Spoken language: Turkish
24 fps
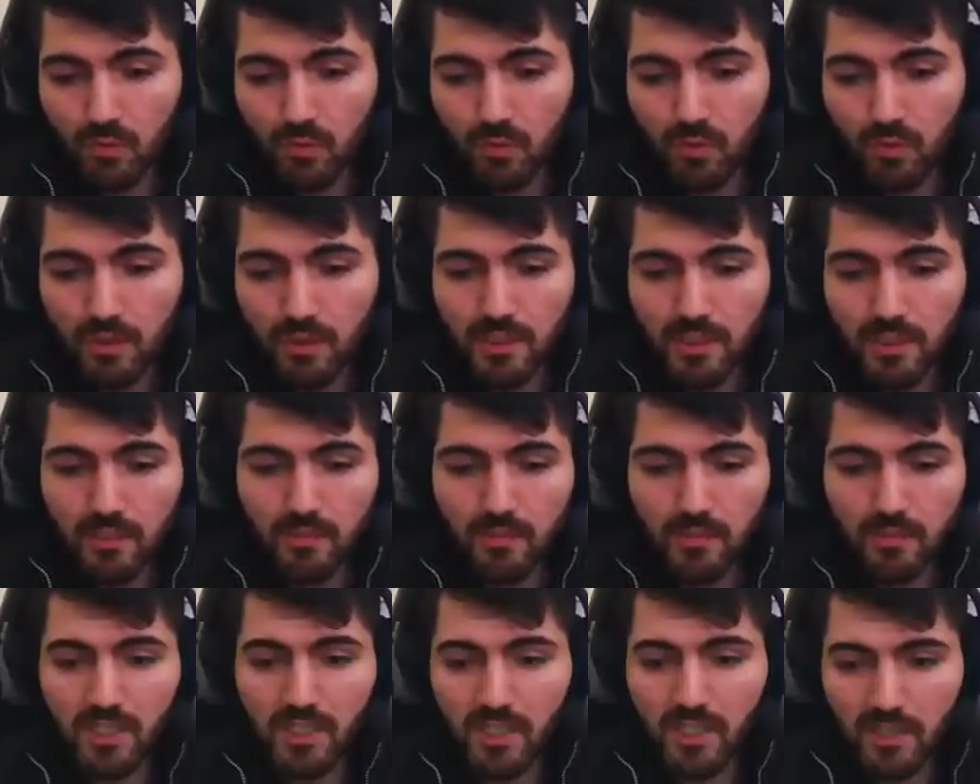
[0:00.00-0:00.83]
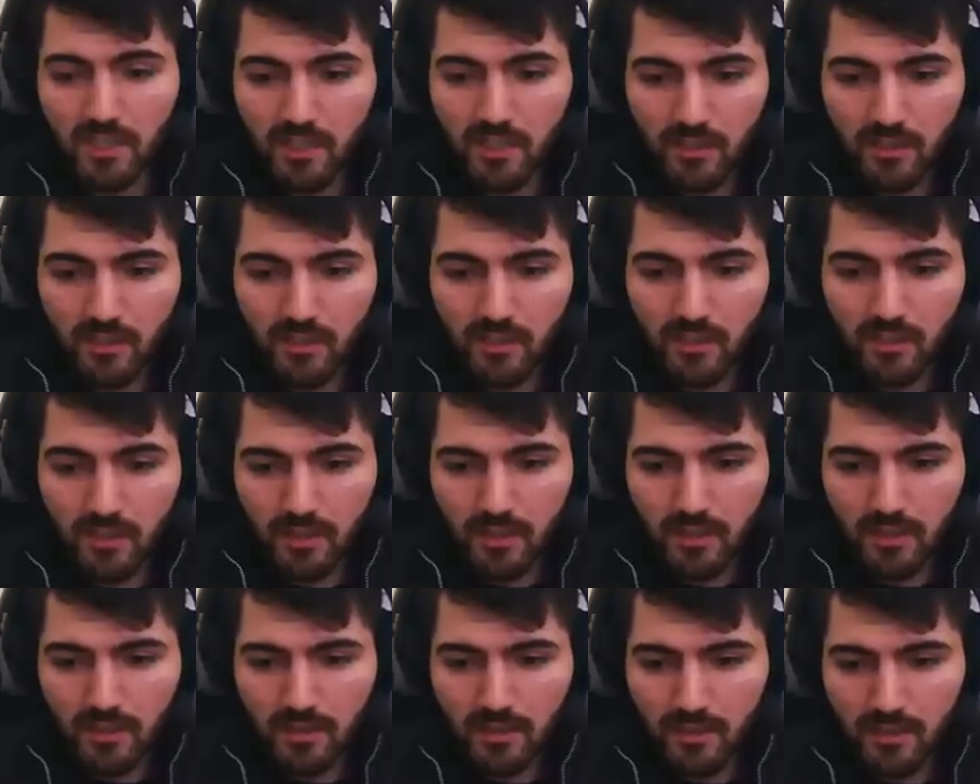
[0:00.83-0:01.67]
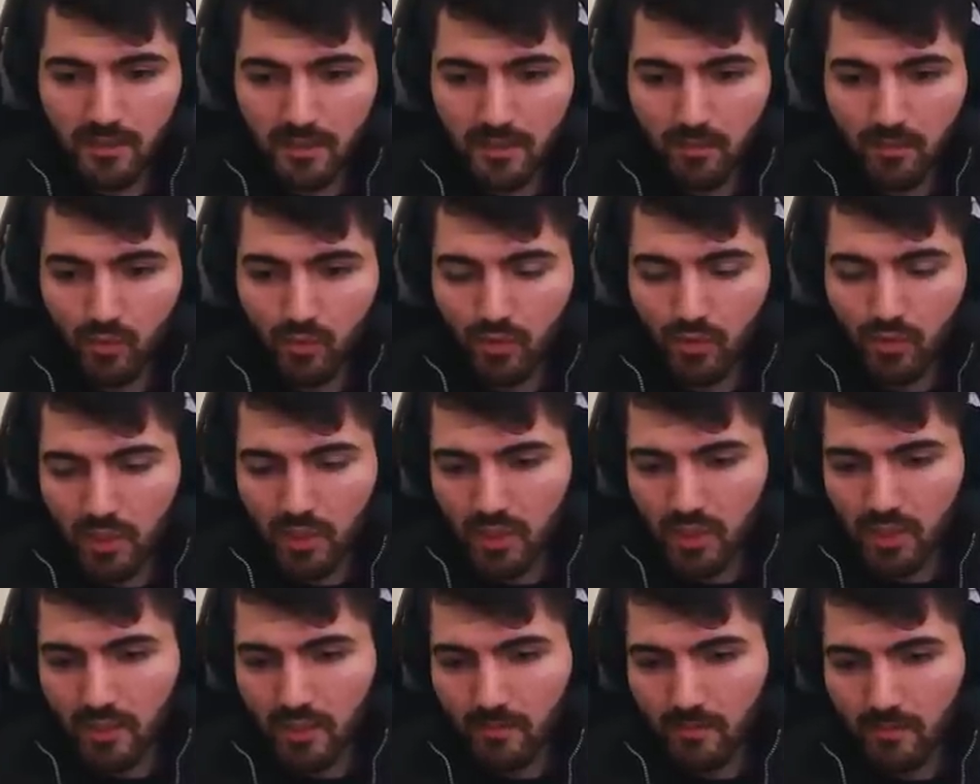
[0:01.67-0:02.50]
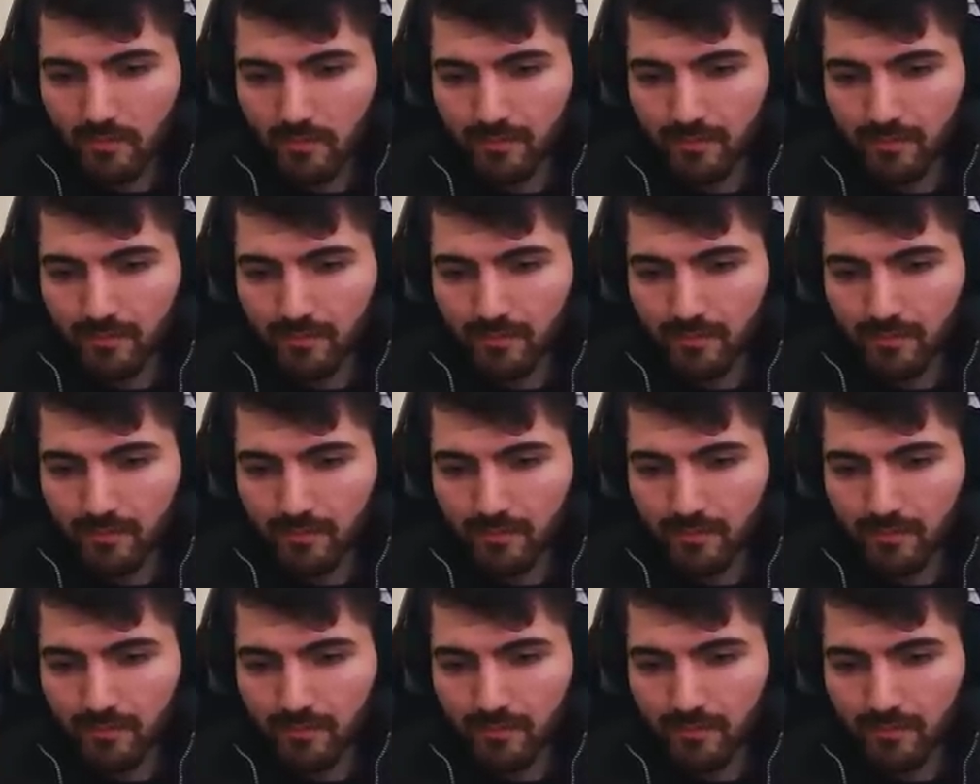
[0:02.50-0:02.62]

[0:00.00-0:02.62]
Bunu da 20'ye çekeceğiz bu arada yakın bir süreçte.